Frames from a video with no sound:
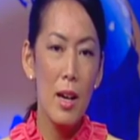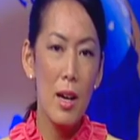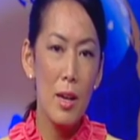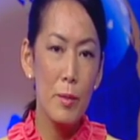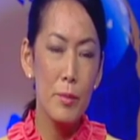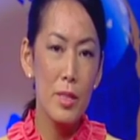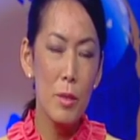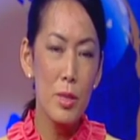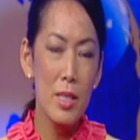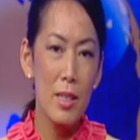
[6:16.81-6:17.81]
à,
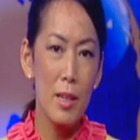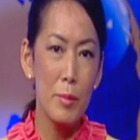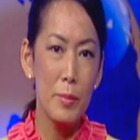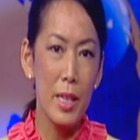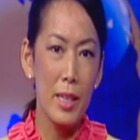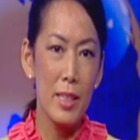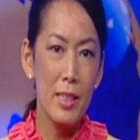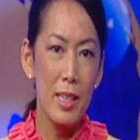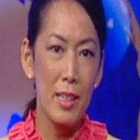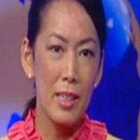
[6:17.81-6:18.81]
trong trường hợp này đó
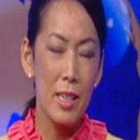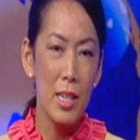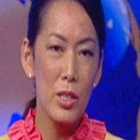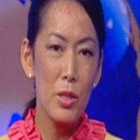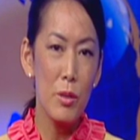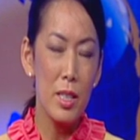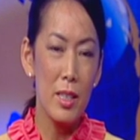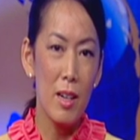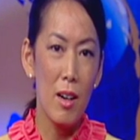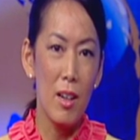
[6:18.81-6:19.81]
thì nhiều
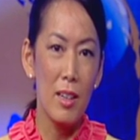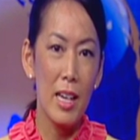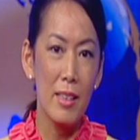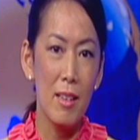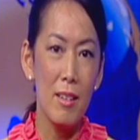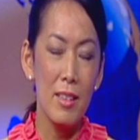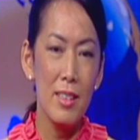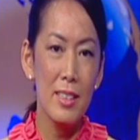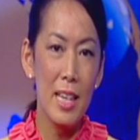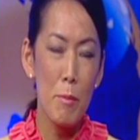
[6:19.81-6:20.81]
người họ hay
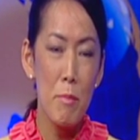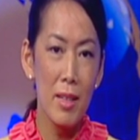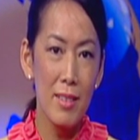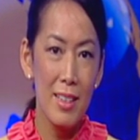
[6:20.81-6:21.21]
tới khám mắt